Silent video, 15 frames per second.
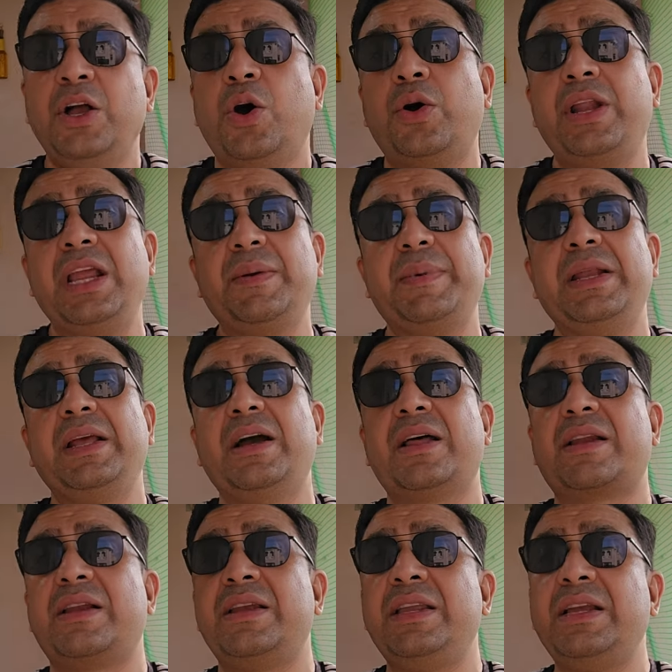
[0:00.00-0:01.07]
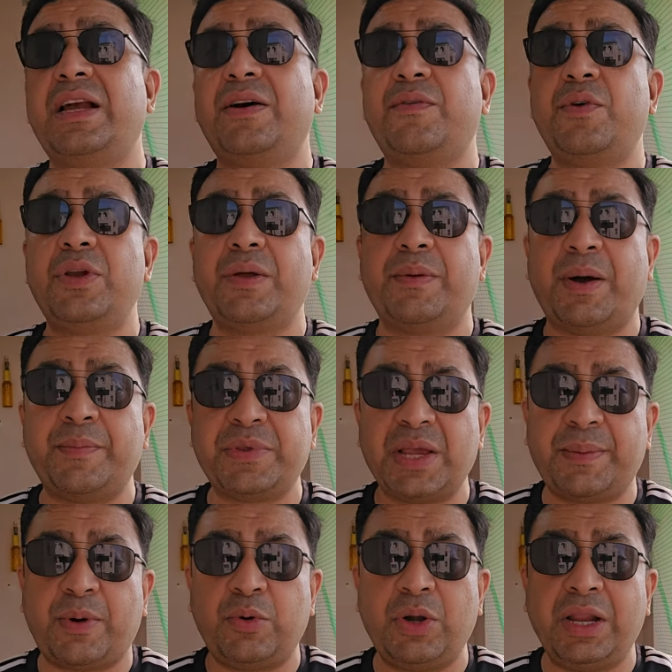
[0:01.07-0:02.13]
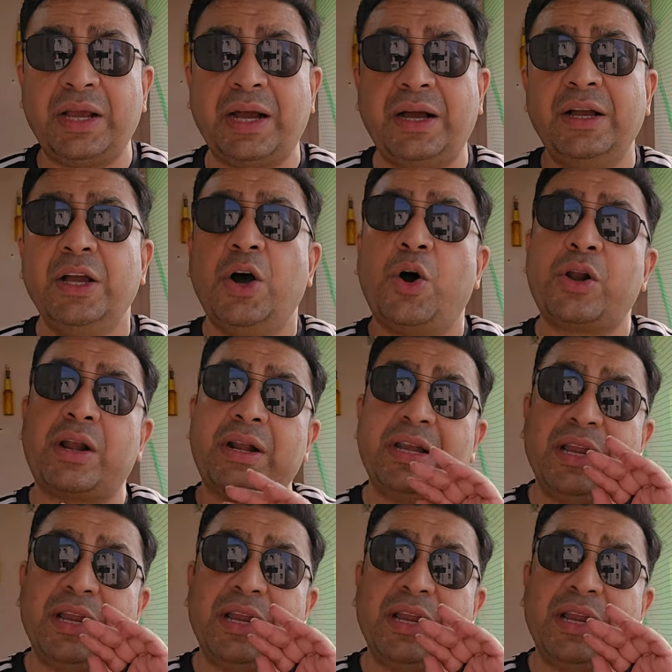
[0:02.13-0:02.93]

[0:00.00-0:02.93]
और एक महीने का रनिंग का वो हमसे अमाउंट लेगा और